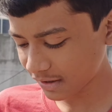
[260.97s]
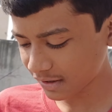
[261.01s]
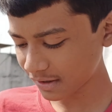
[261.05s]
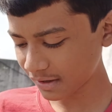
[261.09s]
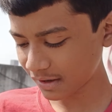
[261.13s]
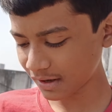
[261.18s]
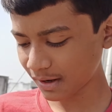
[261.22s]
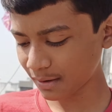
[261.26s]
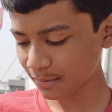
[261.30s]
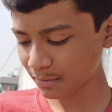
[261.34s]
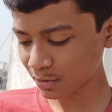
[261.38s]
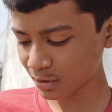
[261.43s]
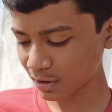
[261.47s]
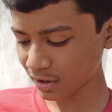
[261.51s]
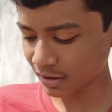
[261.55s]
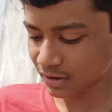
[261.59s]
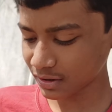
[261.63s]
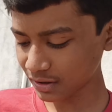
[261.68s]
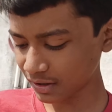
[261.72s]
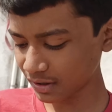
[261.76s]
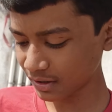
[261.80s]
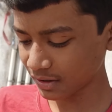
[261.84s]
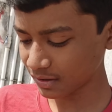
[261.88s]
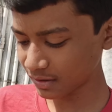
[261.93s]
ये ख़राब हो
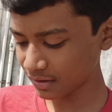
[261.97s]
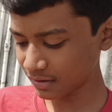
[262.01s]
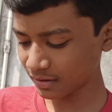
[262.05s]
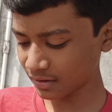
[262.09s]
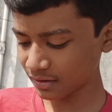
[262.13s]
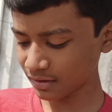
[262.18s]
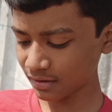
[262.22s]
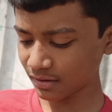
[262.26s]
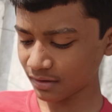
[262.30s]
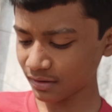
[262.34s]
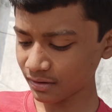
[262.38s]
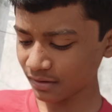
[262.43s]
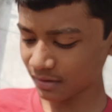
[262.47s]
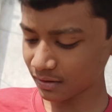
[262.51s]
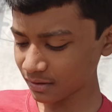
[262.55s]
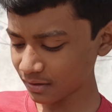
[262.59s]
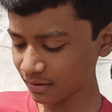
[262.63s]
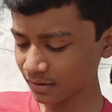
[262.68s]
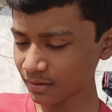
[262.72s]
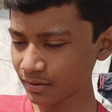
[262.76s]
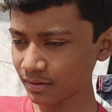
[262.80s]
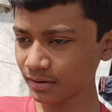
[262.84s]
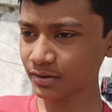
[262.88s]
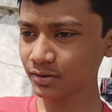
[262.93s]
जाता
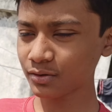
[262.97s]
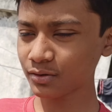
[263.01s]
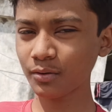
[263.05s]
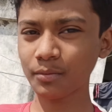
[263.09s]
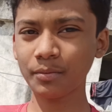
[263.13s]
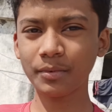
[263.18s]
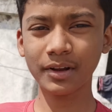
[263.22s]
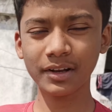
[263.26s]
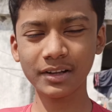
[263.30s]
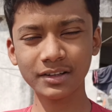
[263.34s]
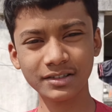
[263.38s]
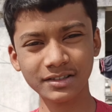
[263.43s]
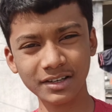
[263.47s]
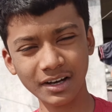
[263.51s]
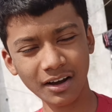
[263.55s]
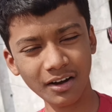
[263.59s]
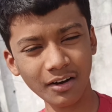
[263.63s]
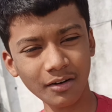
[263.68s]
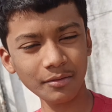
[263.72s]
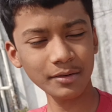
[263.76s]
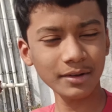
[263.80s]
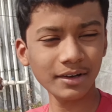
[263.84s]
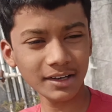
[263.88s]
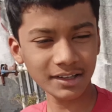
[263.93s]
है इसको पहले
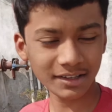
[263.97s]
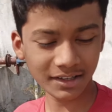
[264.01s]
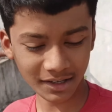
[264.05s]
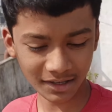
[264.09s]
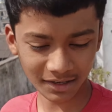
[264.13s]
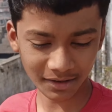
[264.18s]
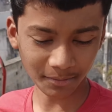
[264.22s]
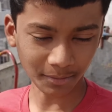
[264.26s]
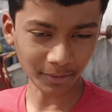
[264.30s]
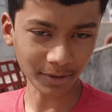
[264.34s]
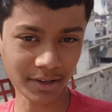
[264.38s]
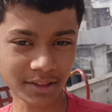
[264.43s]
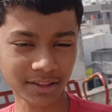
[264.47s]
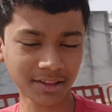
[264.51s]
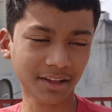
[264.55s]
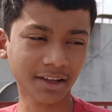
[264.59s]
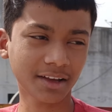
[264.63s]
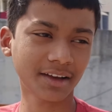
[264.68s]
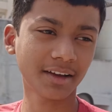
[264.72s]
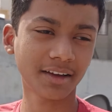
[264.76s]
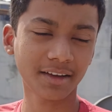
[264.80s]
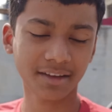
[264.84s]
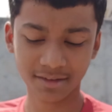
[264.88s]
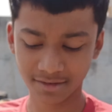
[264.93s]
छाँव में ले जाना पड़ता
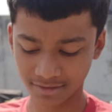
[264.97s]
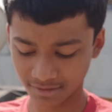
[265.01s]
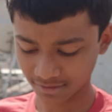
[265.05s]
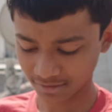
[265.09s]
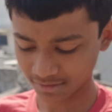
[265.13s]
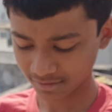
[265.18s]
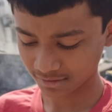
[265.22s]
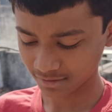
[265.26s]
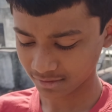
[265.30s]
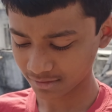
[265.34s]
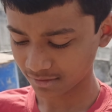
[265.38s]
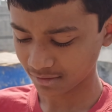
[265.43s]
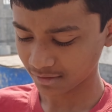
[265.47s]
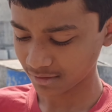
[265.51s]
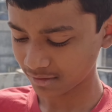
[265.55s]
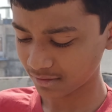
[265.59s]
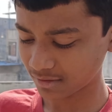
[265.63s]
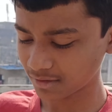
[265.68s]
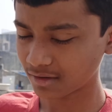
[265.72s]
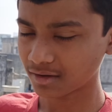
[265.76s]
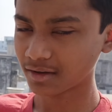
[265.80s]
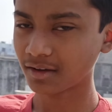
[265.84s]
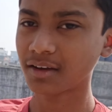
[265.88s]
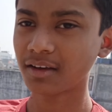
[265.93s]
है गाइज़
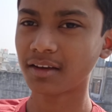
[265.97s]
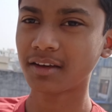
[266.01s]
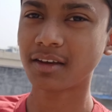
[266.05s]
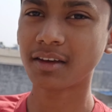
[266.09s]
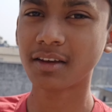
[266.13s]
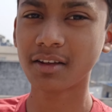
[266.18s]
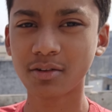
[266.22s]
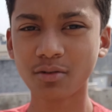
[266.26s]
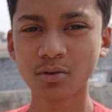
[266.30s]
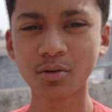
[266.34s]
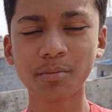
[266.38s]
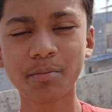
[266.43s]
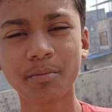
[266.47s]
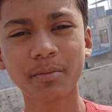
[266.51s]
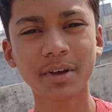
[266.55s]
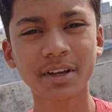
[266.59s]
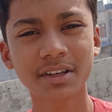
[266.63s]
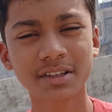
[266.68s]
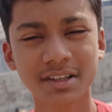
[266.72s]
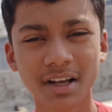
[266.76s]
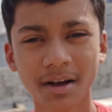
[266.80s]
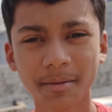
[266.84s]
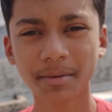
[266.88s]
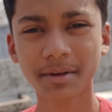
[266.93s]
ये धूप में
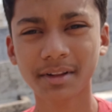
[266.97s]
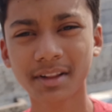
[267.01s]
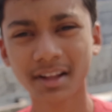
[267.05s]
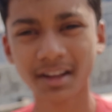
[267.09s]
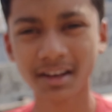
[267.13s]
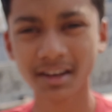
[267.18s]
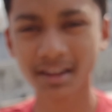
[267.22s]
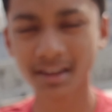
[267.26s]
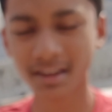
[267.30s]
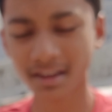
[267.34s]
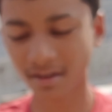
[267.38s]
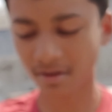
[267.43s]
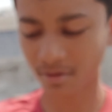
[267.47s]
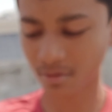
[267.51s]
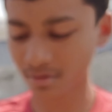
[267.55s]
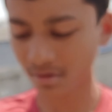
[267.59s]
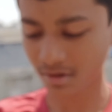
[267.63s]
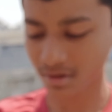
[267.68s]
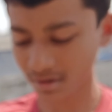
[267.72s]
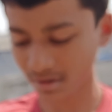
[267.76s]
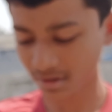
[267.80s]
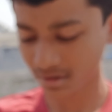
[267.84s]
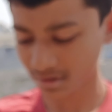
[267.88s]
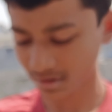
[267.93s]
इसका पता नहीं क्या
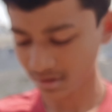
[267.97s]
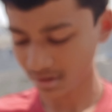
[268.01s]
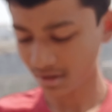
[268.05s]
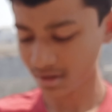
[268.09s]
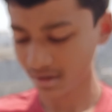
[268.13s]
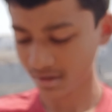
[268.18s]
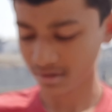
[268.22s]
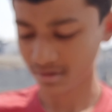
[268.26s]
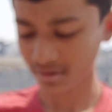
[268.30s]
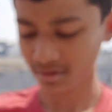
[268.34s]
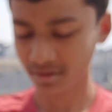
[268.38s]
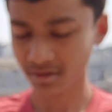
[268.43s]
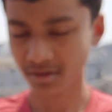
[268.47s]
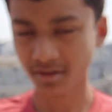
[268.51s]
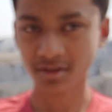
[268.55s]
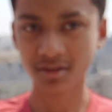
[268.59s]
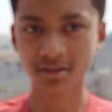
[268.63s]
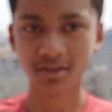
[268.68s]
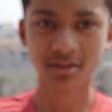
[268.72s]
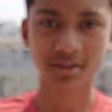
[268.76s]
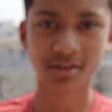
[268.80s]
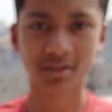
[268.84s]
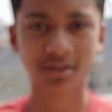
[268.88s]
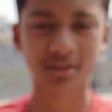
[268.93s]
होने लगता है
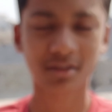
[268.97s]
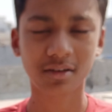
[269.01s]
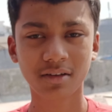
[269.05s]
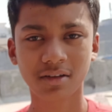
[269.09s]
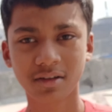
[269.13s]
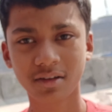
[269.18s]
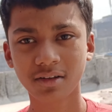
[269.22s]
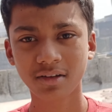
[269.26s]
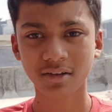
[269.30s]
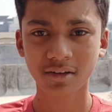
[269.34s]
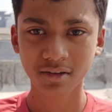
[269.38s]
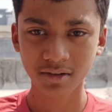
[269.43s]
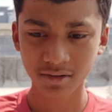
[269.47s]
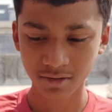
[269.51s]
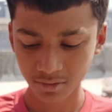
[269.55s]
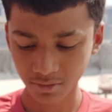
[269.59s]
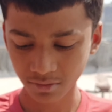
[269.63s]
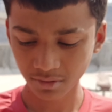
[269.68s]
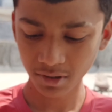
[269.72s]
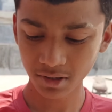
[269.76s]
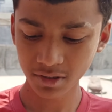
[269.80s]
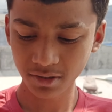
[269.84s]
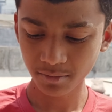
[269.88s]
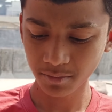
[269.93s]

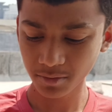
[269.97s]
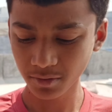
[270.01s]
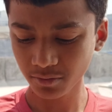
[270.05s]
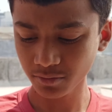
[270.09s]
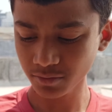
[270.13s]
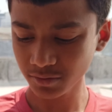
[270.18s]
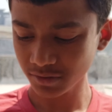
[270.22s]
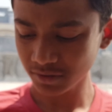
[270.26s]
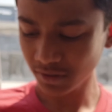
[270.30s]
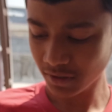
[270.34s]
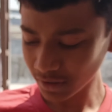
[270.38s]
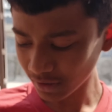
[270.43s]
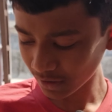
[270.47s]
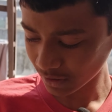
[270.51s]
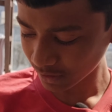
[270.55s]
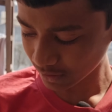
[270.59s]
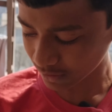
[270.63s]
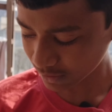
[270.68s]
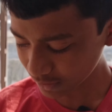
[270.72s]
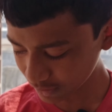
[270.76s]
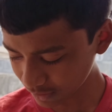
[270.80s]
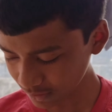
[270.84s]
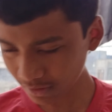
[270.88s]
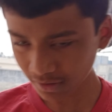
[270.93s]
तो ये जब कुछ देर
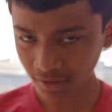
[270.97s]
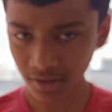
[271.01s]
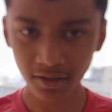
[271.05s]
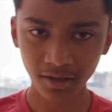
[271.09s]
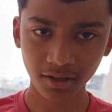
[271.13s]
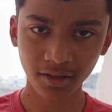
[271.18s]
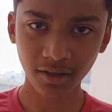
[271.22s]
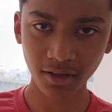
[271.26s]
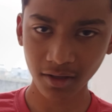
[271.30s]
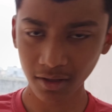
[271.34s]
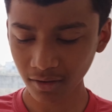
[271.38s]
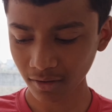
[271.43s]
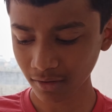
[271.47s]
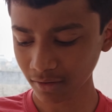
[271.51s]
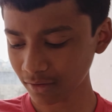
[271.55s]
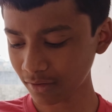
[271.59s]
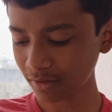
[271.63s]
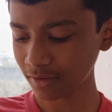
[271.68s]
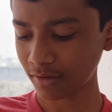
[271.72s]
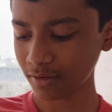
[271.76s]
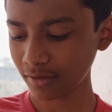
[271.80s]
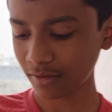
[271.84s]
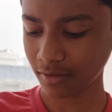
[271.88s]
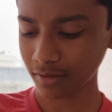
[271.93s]
रखते हैं
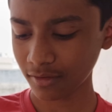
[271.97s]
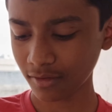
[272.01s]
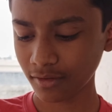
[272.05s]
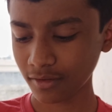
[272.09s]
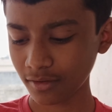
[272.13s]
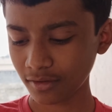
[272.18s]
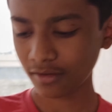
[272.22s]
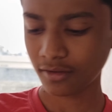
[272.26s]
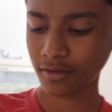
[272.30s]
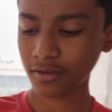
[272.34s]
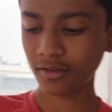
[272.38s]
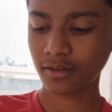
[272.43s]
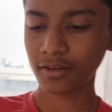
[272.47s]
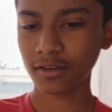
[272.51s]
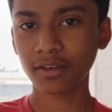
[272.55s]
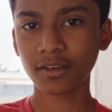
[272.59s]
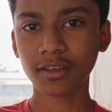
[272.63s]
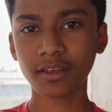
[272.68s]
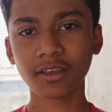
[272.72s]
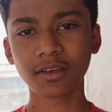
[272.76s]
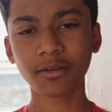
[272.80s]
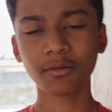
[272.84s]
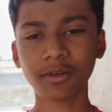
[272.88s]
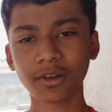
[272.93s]

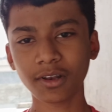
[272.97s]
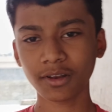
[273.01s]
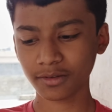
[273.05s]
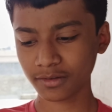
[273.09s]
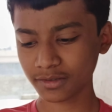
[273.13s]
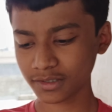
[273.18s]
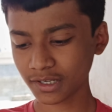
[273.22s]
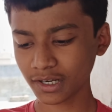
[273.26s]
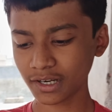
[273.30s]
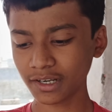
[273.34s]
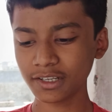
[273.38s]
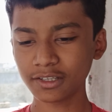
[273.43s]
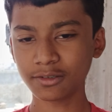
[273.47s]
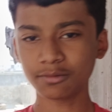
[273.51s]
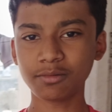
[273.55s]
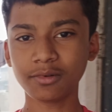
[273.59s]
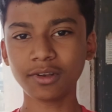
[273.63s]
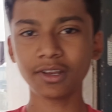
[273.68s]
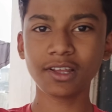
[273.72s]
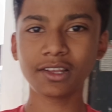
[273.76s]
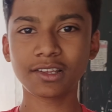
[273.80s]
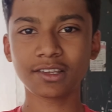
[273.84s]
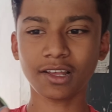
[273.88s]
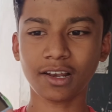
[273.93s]
ये मतलब इसका
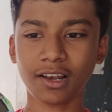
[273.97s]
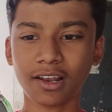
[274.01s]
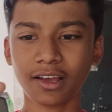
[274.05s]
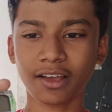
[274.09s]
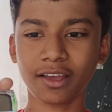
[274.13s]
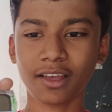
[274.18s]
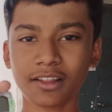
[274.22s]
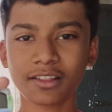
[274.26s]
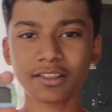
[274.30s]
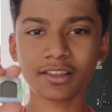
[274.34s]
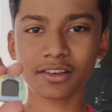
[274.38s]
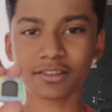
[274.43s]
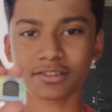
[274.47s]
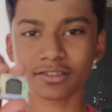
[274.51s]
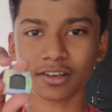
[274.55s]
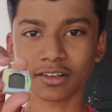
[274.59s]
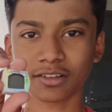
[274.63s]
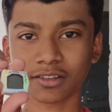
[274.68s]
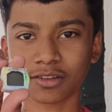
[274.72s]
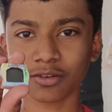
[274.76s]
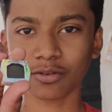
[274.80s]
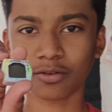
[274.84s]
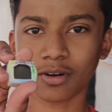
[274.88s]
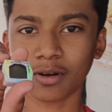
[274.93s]
डिस्प्ले ही चला गया देख
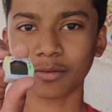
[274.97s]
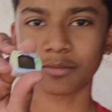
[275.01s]
सकते हो